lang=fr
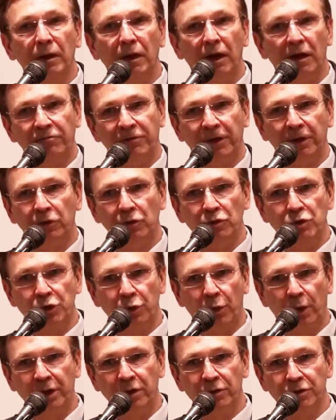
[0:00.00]
afin que nous
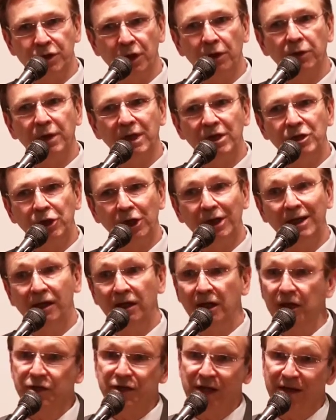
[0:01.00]
soyons enrichis.
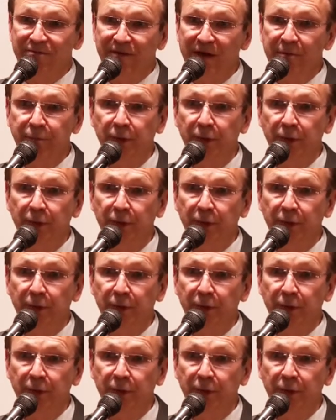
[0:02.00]
Il s'est fait